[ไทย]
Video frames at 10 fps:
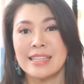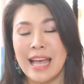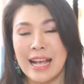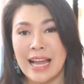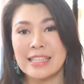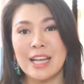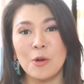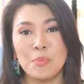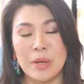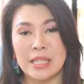แต่การที่เรา
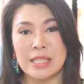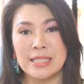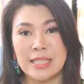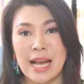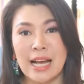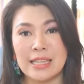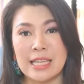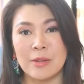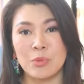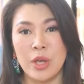เปลี่ยนทัศนคติ
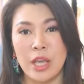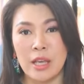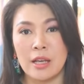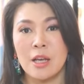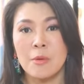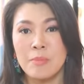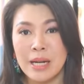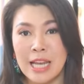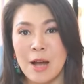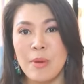กับตัวเอง มั
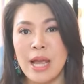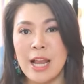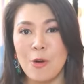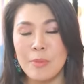นทำให้เรา